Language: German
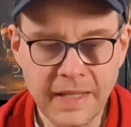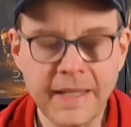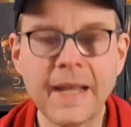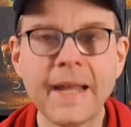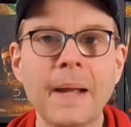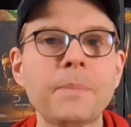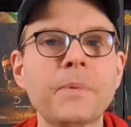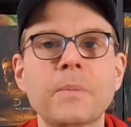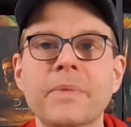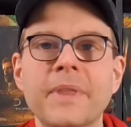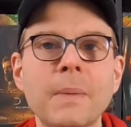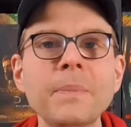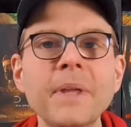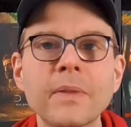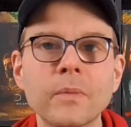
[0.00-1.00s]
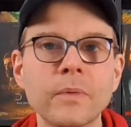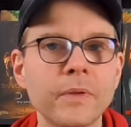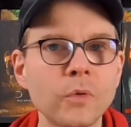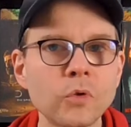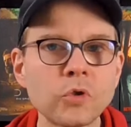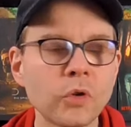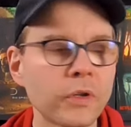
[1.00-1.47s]
ja, ihr habt es im Thumbnail
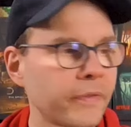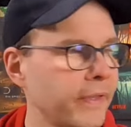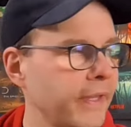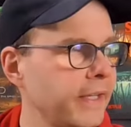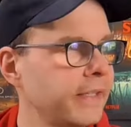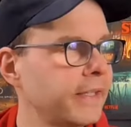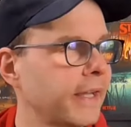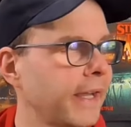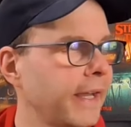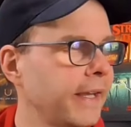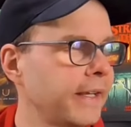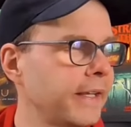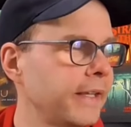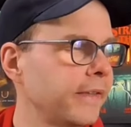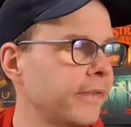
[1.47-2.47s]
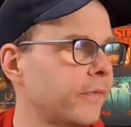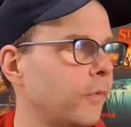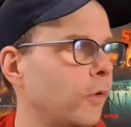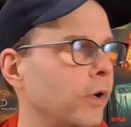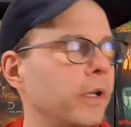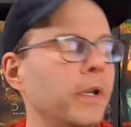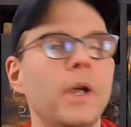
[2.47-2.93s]
sowieso schon gesehen. Die Rede ist
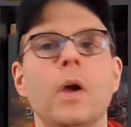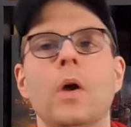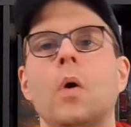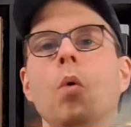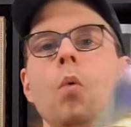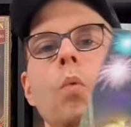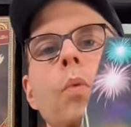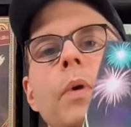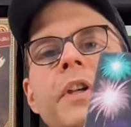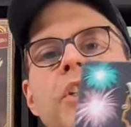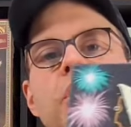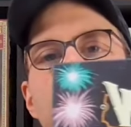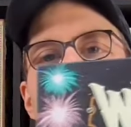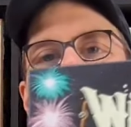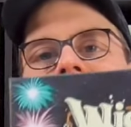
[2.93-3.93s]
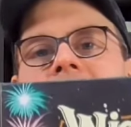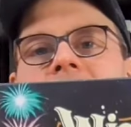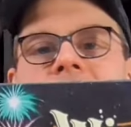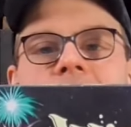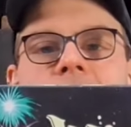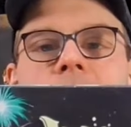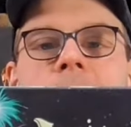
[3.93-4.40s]
von
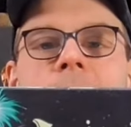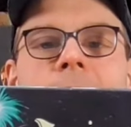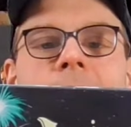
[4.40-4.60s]
Wishland.